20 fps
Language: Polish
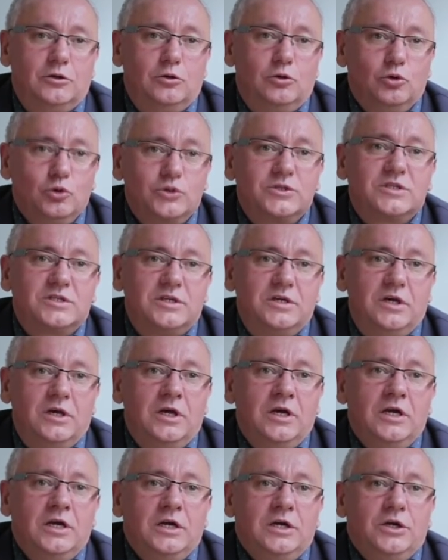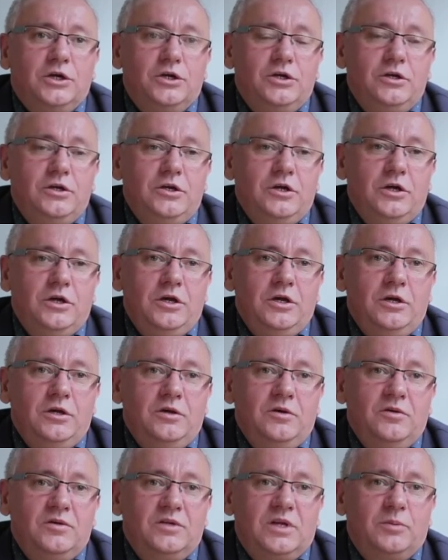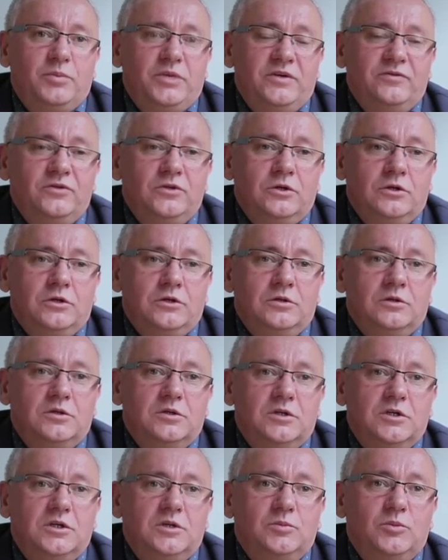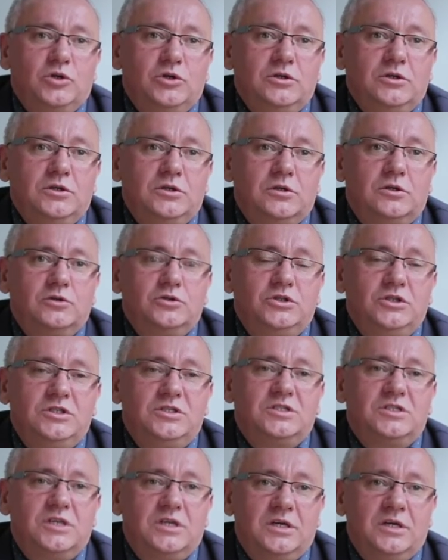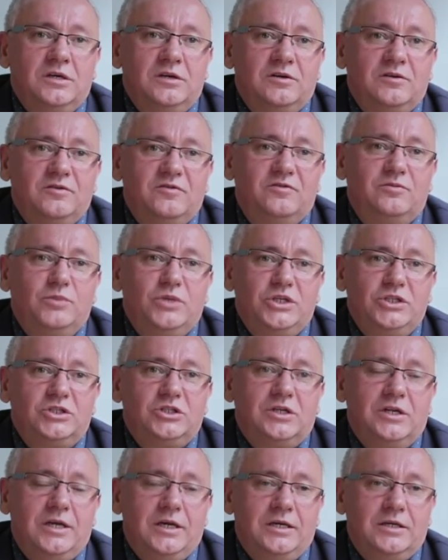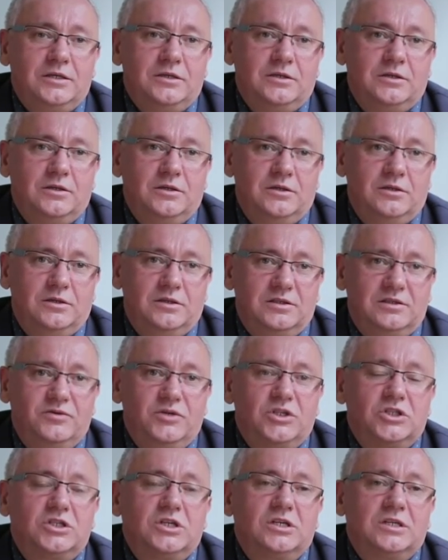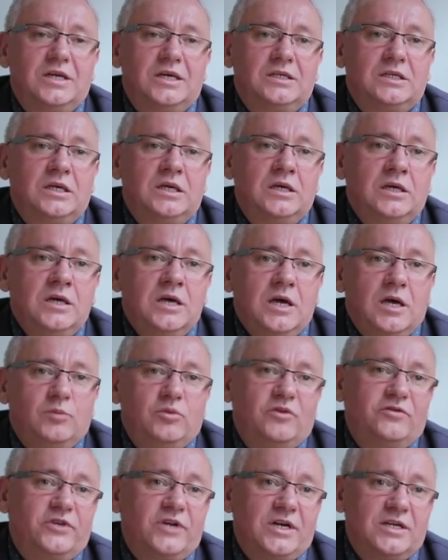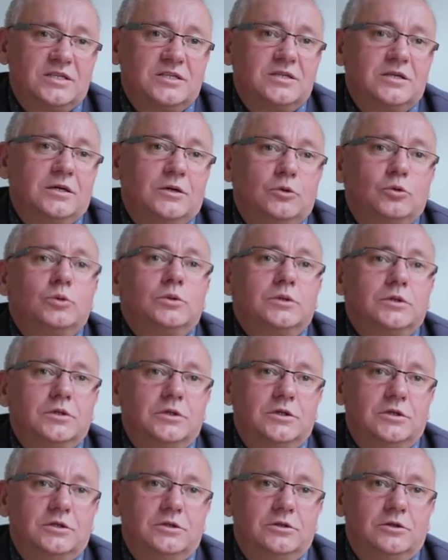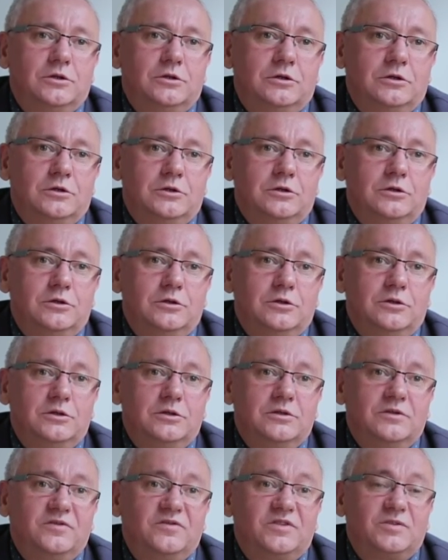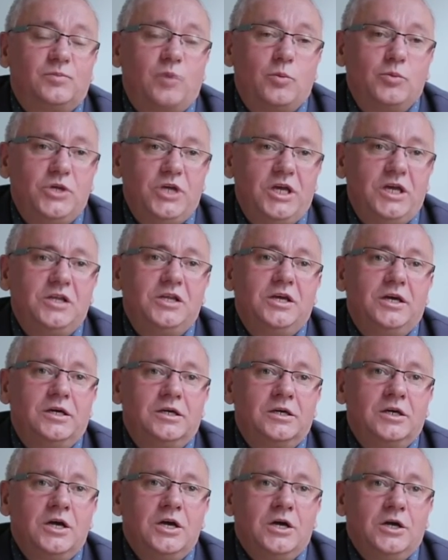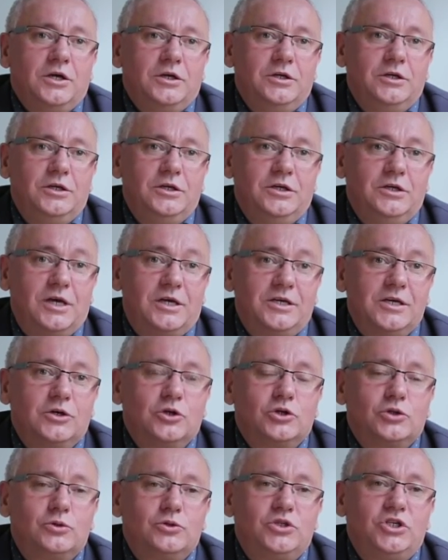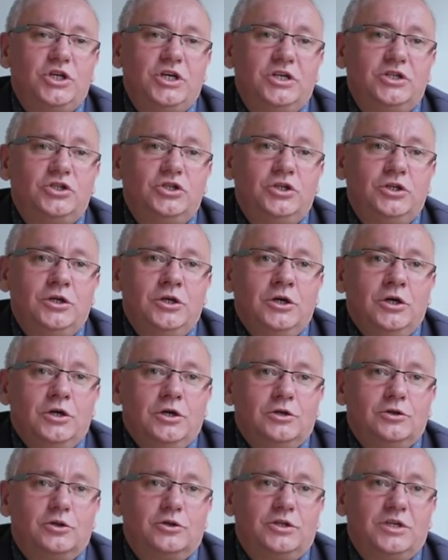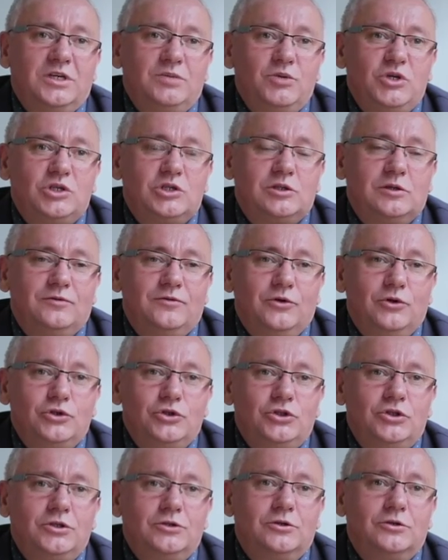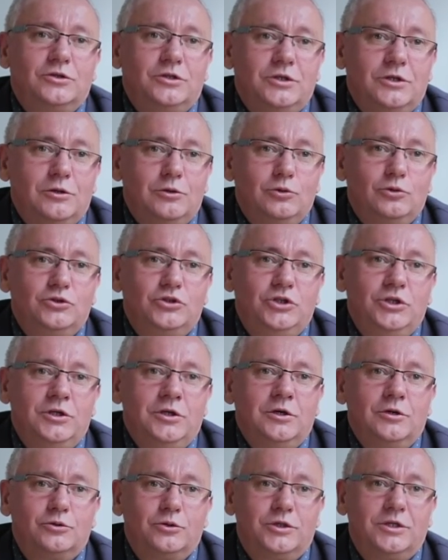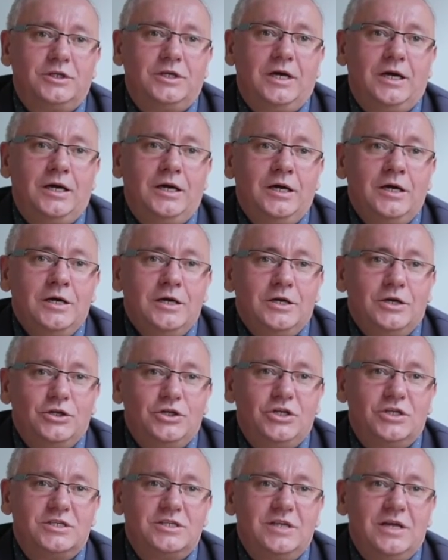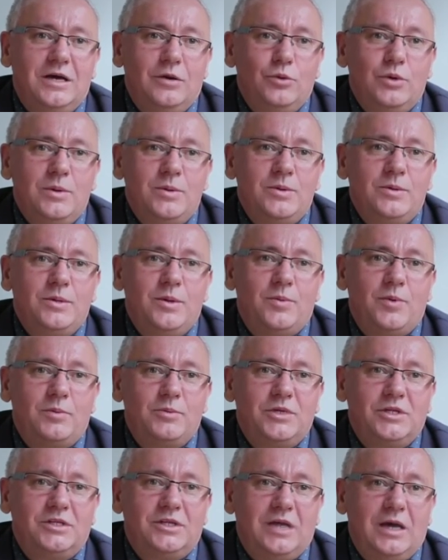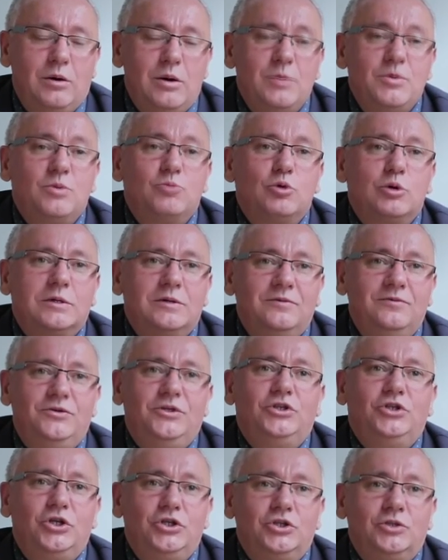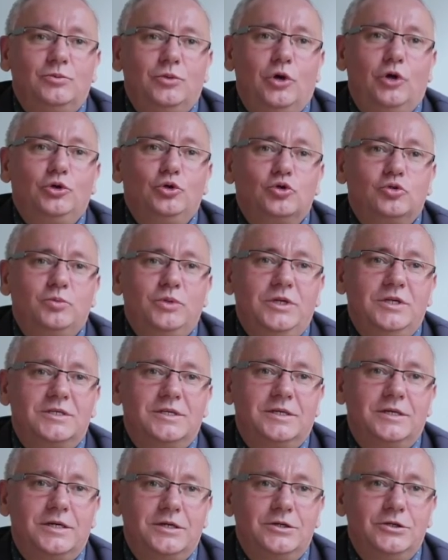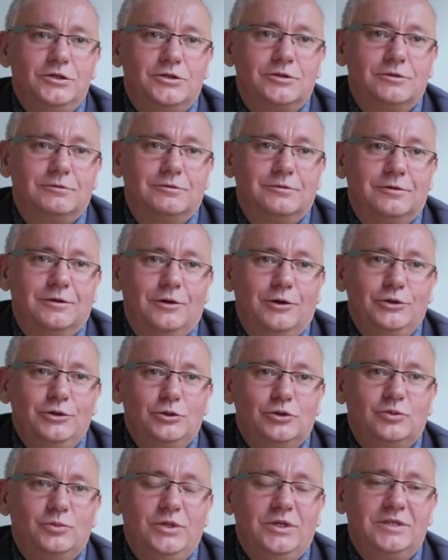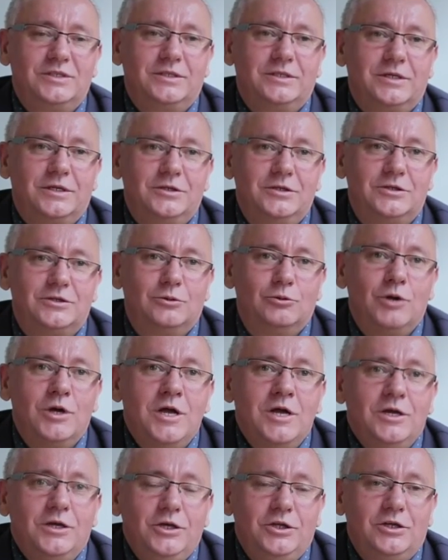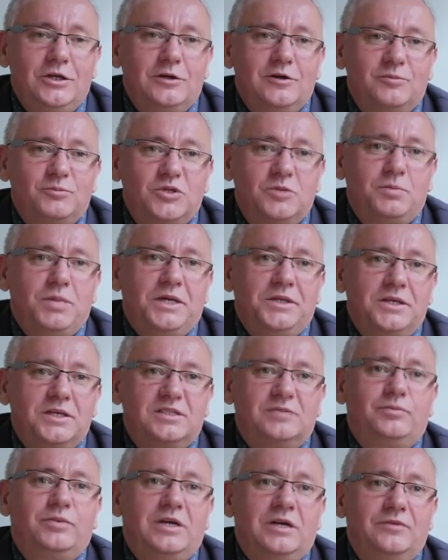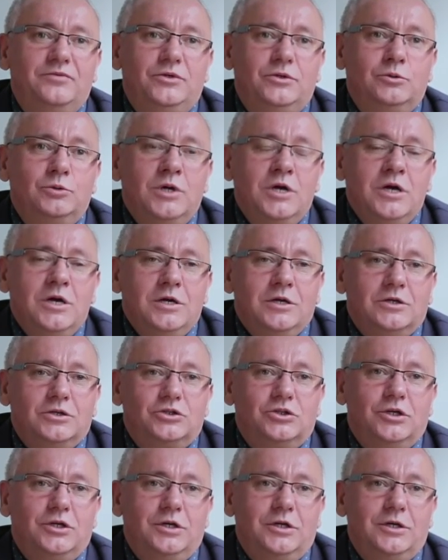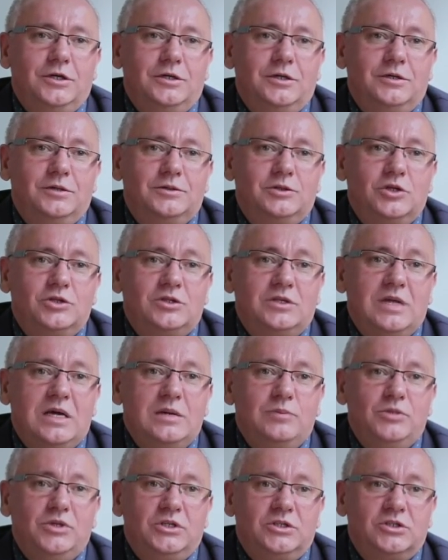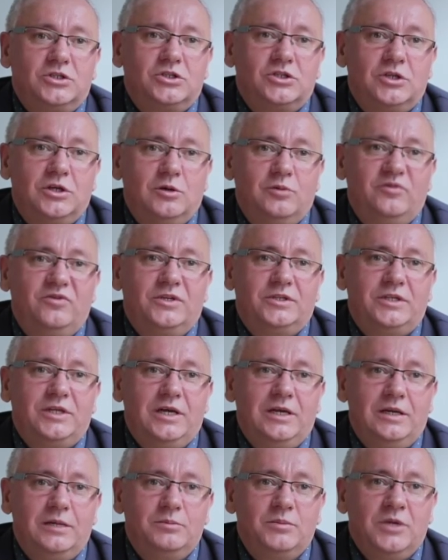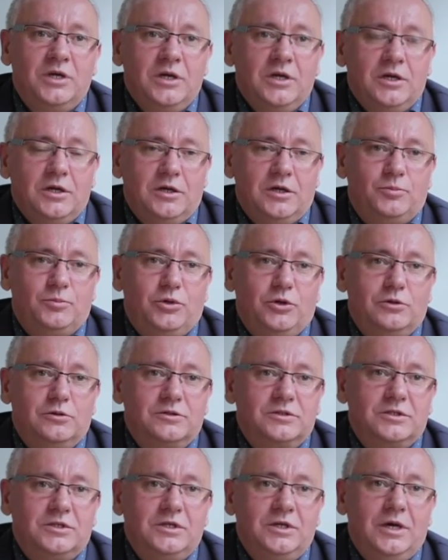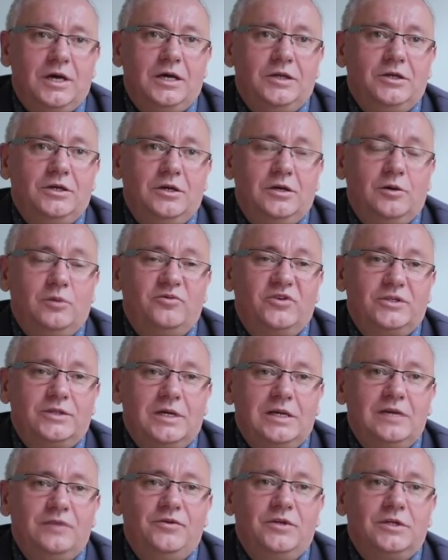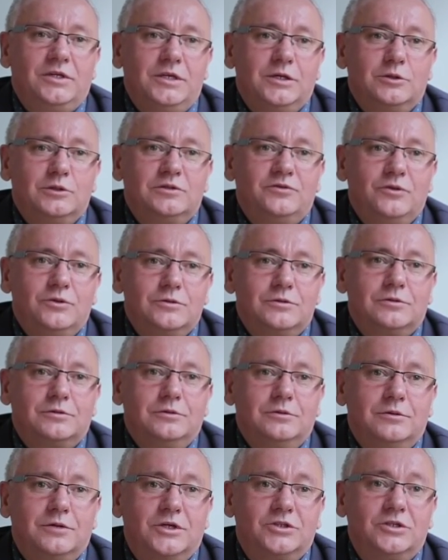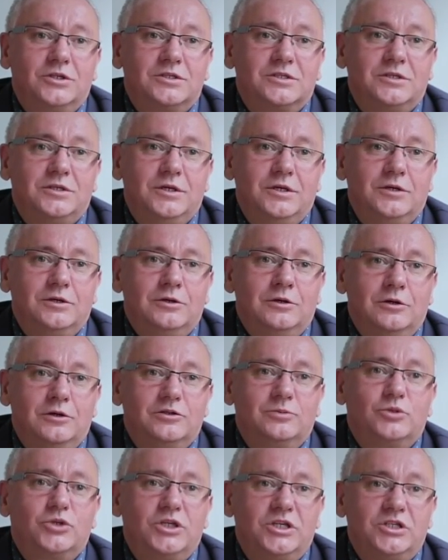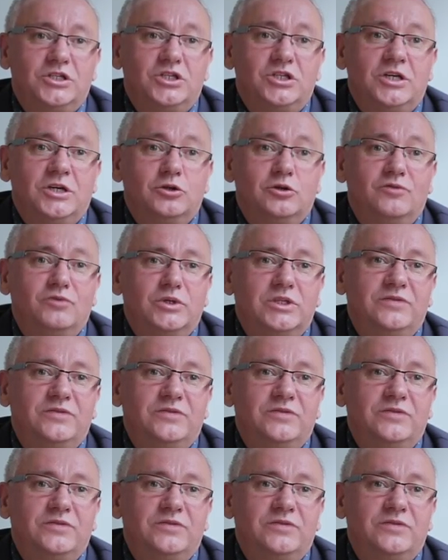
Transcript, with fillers: ludzki. I na pewno e, moi rodzice w myślach, e, zwłaszcza tata, powracał e, do wspomnieniach i jakiego sąsiedzi, do tych miejscowości, do tych ludzi, których ja nie znałem, nie pamiętałem, nie mogłem widzieć, bo oni już byli za granicą. Oni już byli za granicą. I tylko przypadek sprawił, że zostałem jeszcze obywatelem Polski, a nie obywatelem Wielkiego Związku Radzieckiego od Brześcia do